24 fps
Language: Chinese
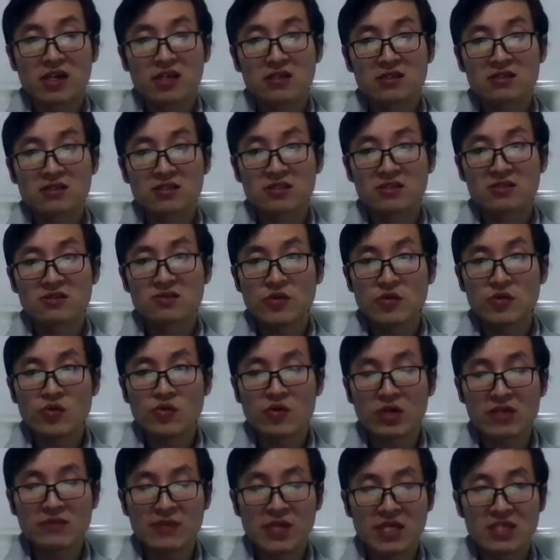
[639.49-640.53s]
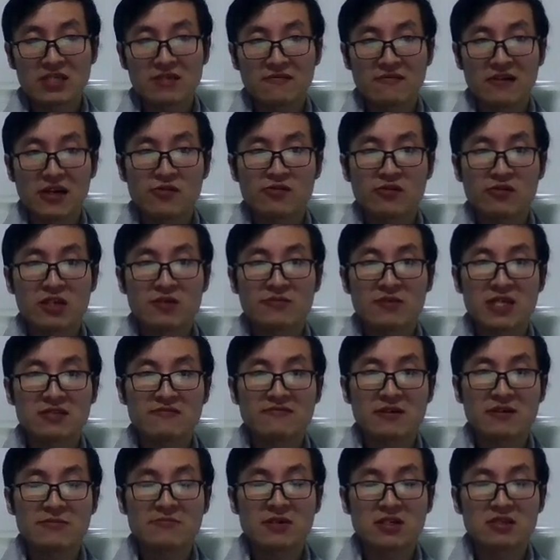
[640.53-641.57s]
这个就是欲望的辩证法，欲望的辩证
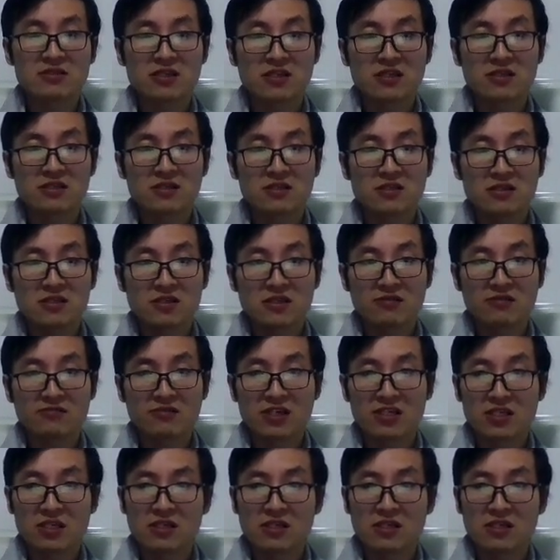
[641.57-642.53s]
法本身意味着。